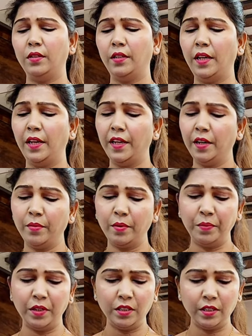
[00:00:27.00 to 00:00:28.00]
ठीक है
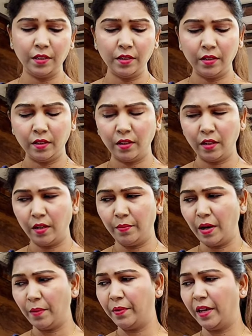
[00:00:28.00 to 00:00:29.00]
मम्मी जी अब
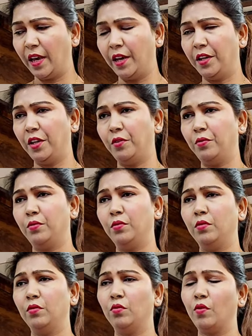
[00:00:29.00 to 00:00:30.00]
आप कह रहे हो
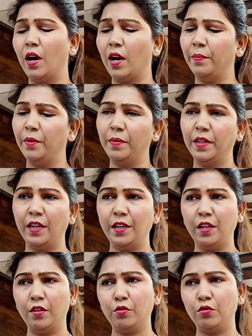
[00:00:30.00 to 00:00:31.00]
तो आप ही बना
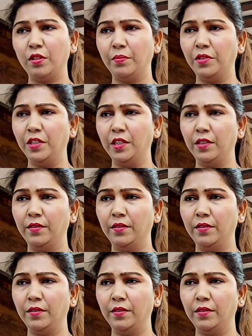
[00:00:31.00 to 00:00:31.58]
लिया करो सब्जी